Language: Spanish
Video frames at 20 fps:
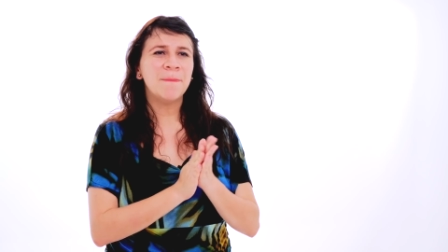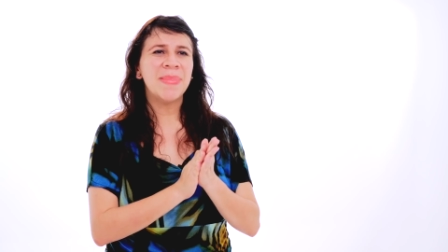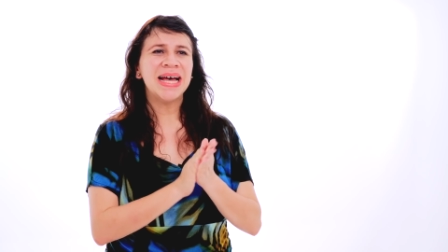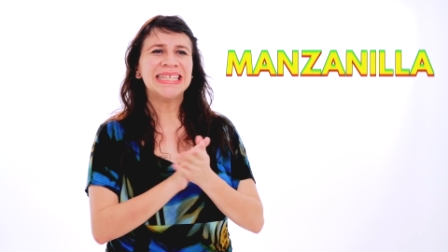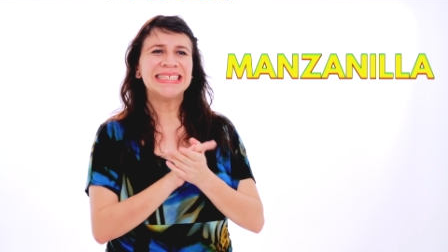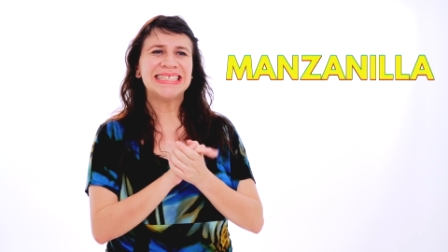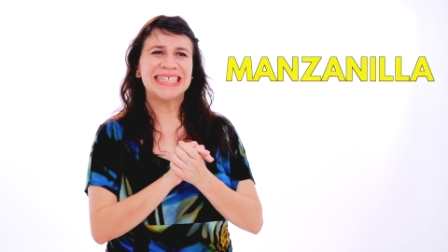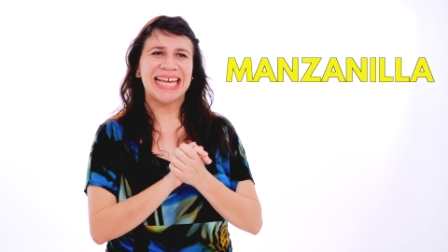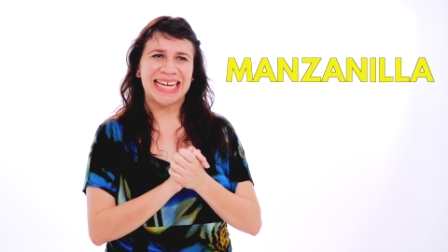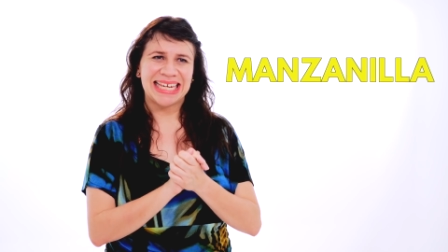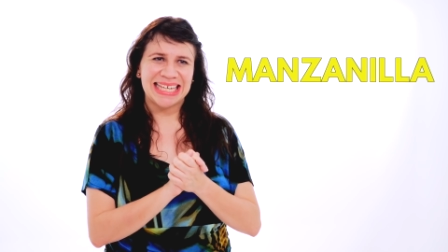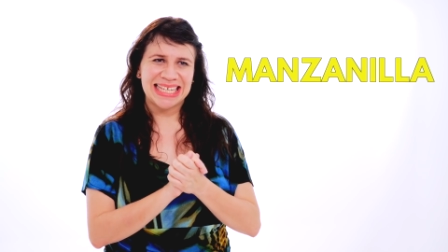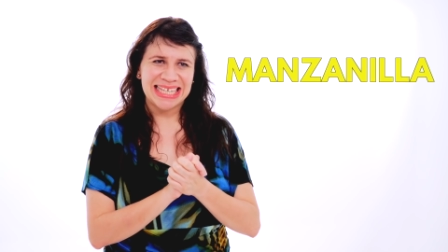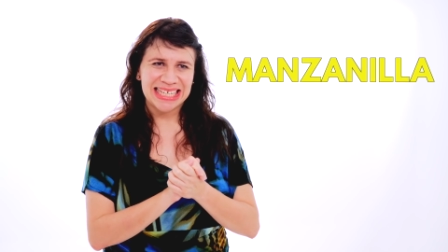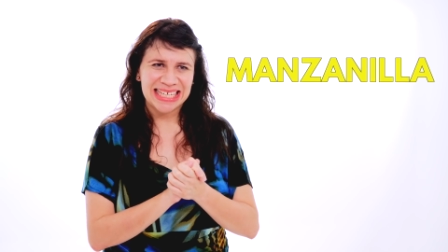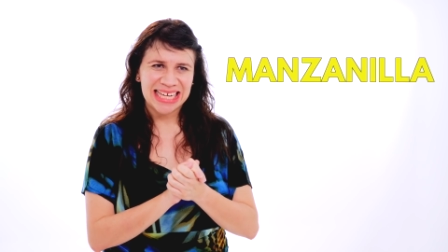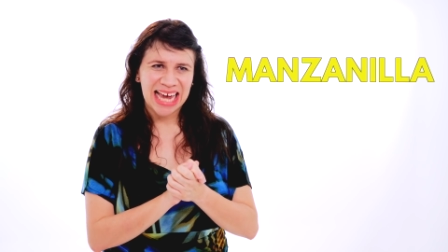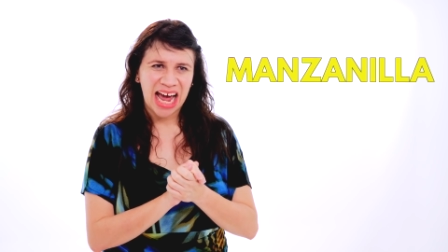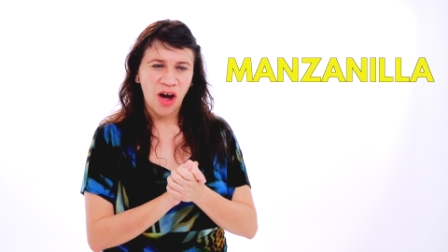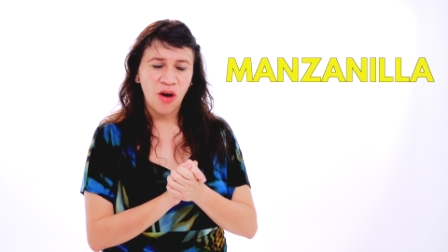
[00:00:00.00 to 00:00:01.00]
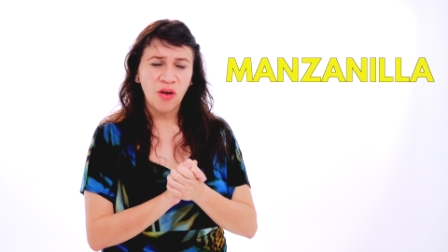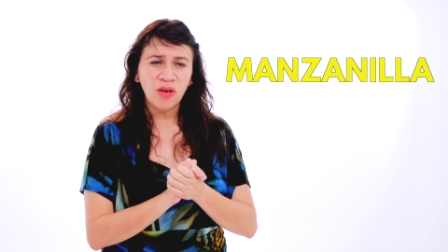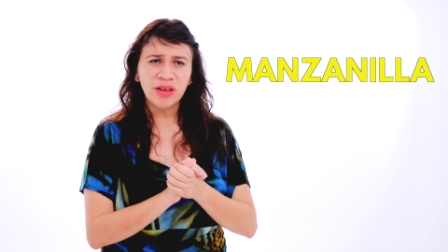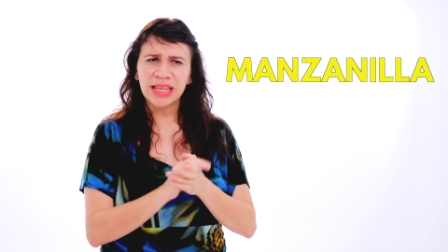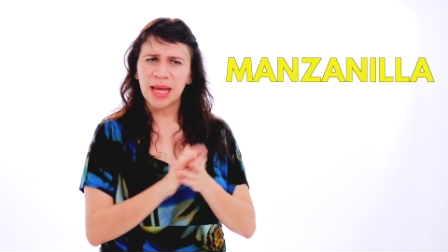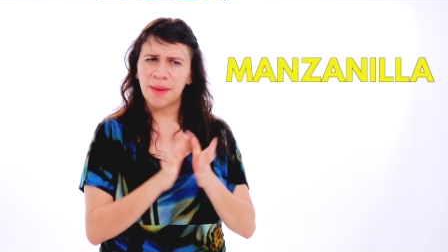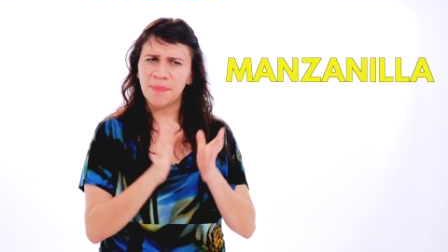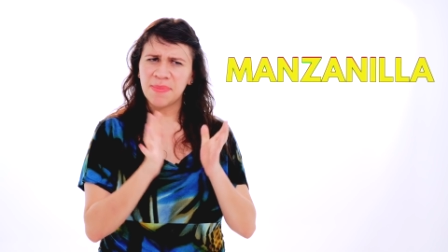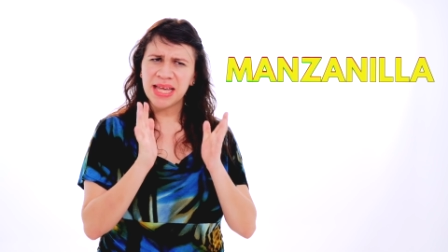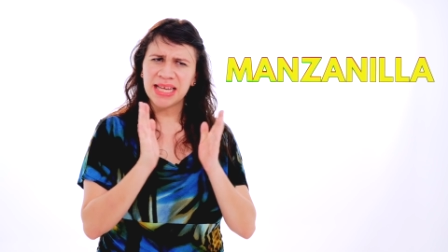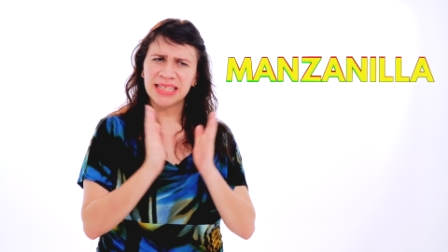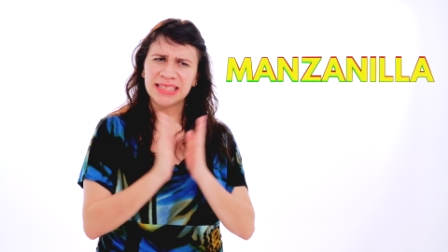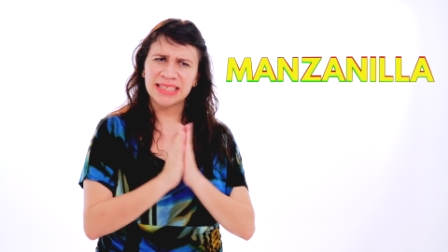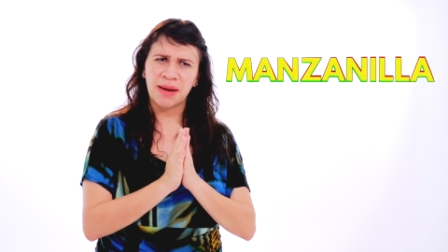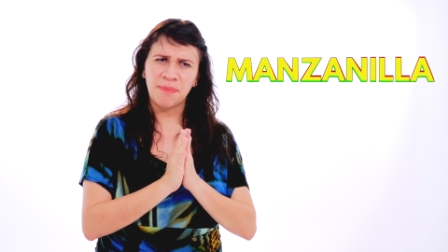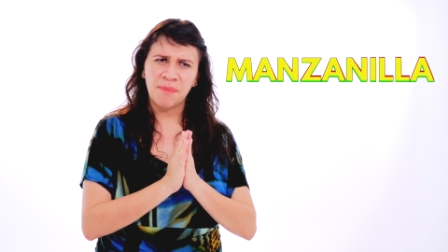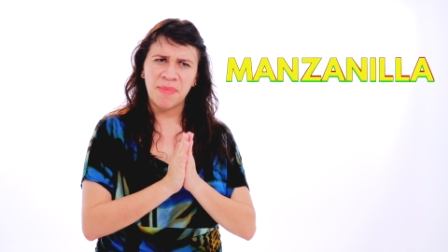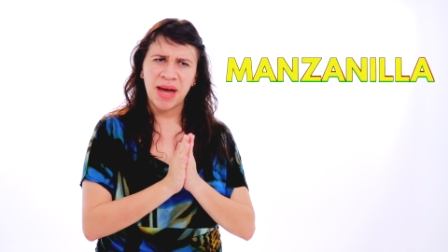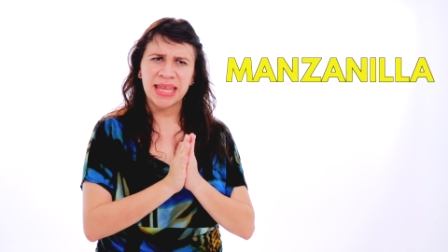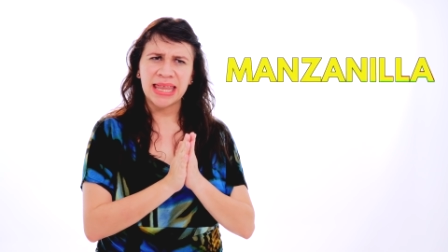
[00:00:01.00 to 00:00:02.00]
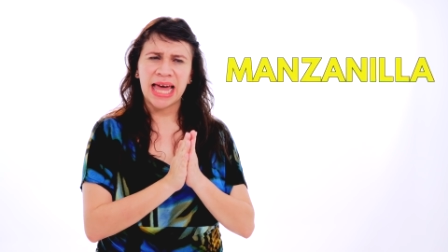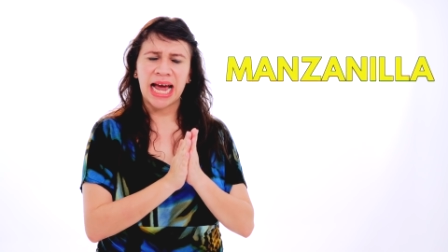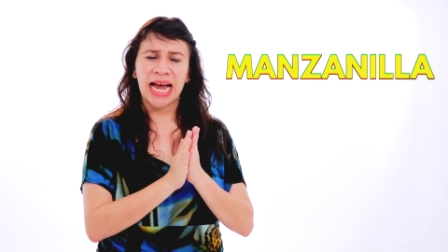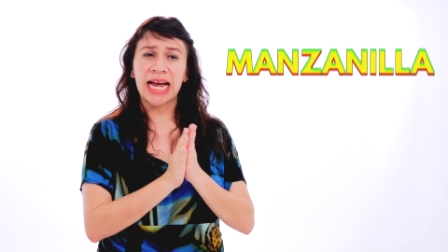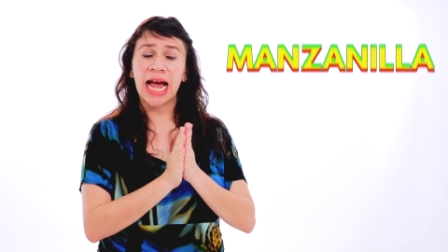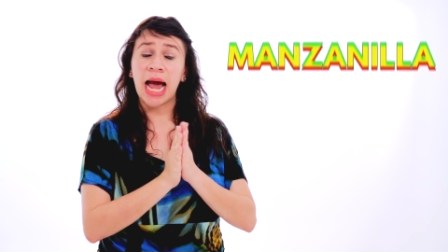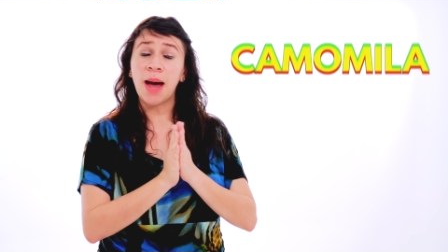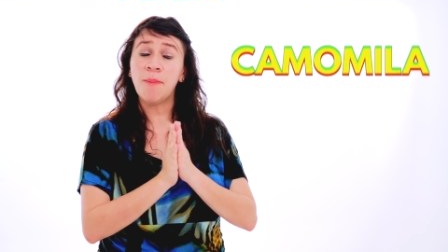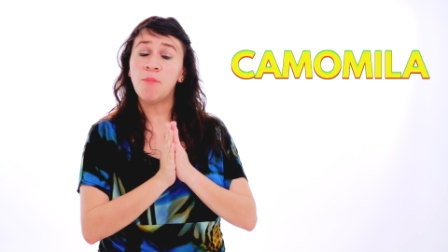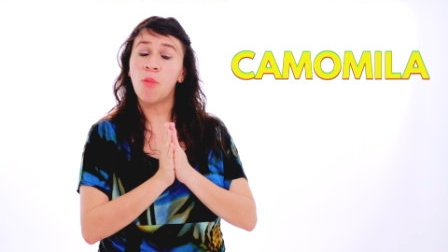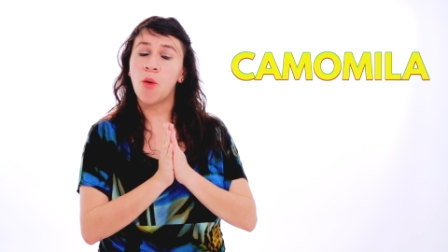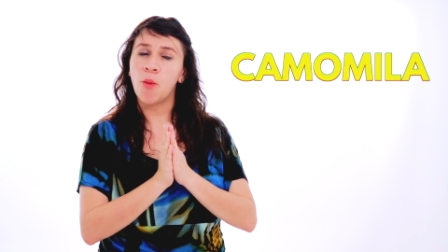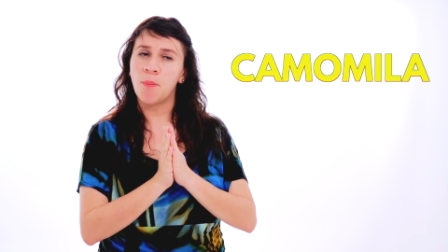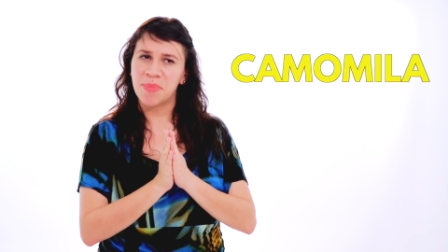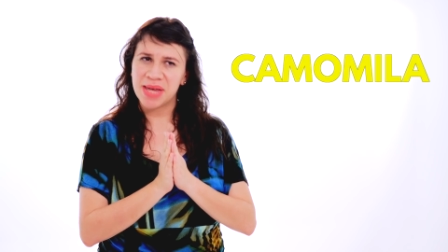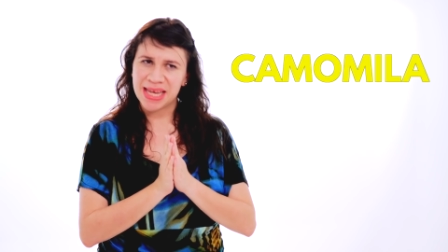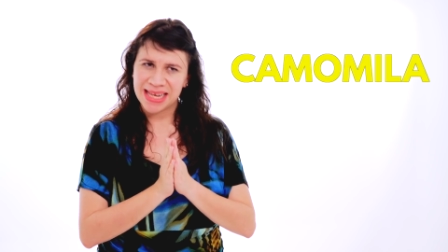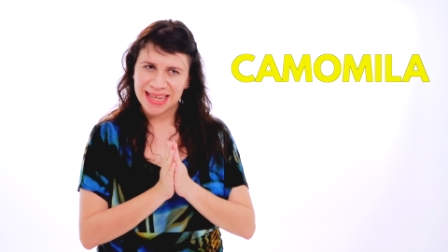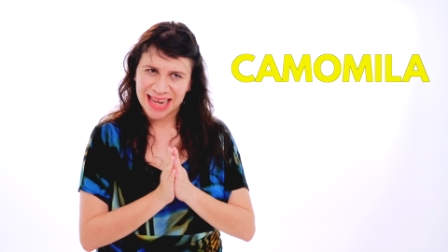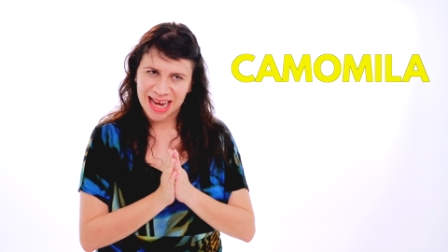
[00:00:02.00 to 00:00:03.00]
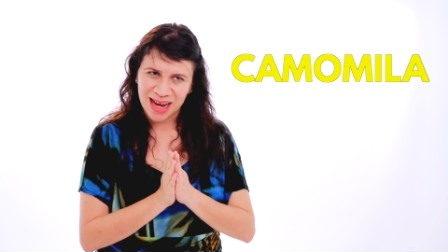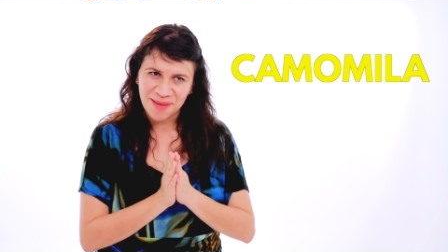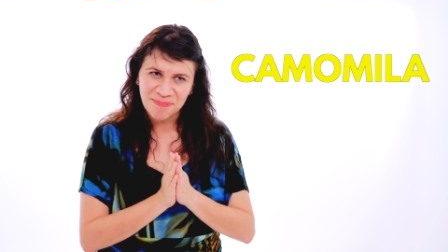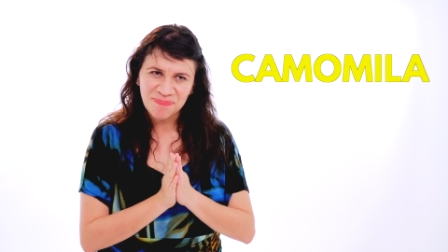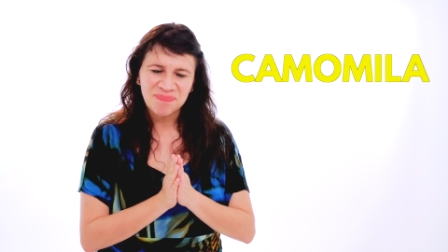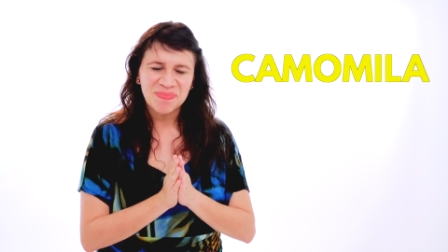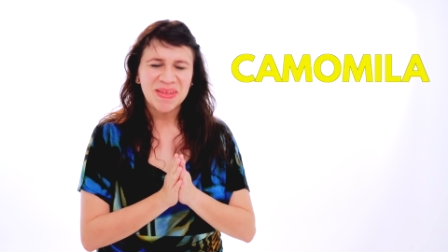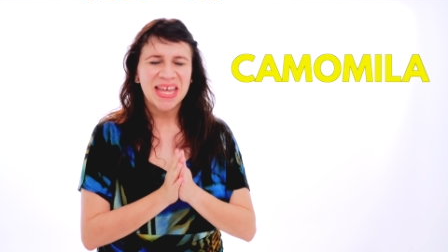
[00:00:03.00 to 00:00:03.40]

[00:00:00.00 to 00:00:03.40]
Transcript: manzanilla o también llamada camomila